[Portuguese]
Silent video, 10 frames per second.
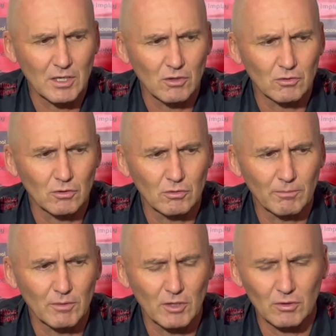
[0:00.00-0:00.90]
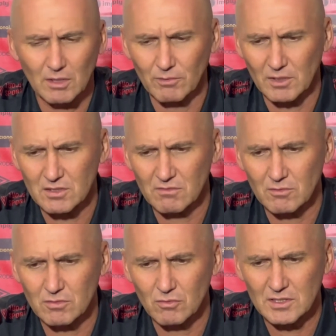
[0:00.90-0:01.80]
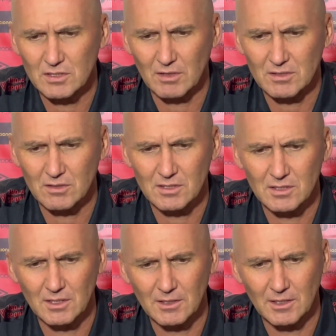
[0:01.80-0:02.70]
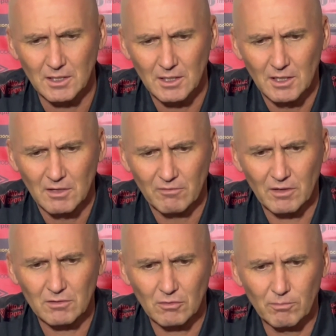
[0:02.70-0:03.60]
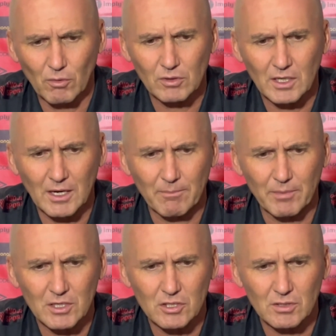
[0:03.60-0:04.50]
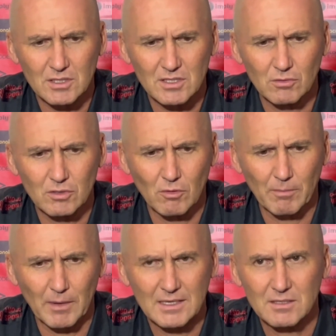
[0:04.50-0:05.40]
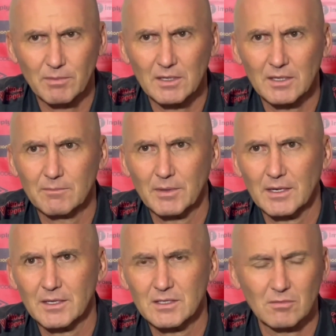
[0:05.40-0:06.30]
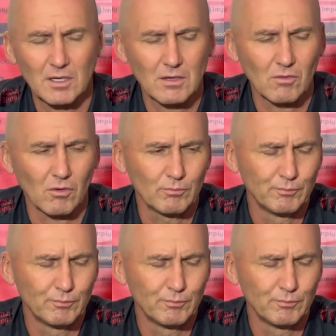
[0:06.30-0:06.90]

no, no, no, primeiro tempo, nós tivemos duas situações que faltou um pouco de capricho nesse último passe para resultar em gol.